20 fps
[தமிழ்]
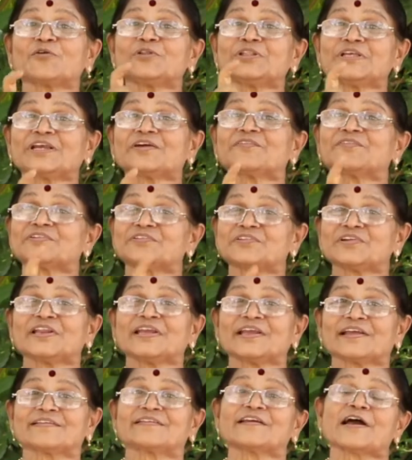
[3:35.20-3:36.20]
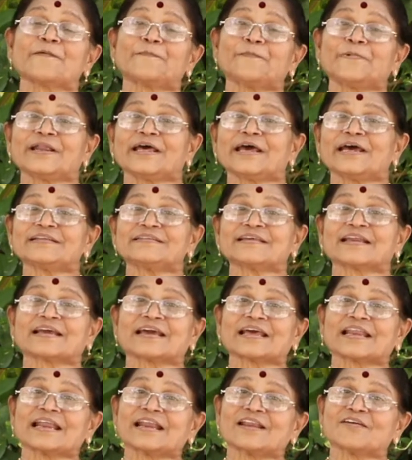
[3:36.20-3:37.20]
கொதிக்க வச்சு நீங்கள் சாப்பிட
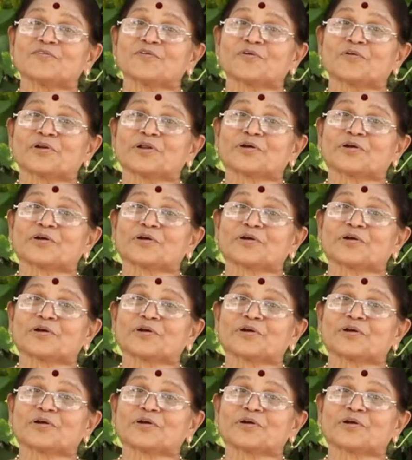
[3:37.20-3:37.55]
சர்க்கரை அளவு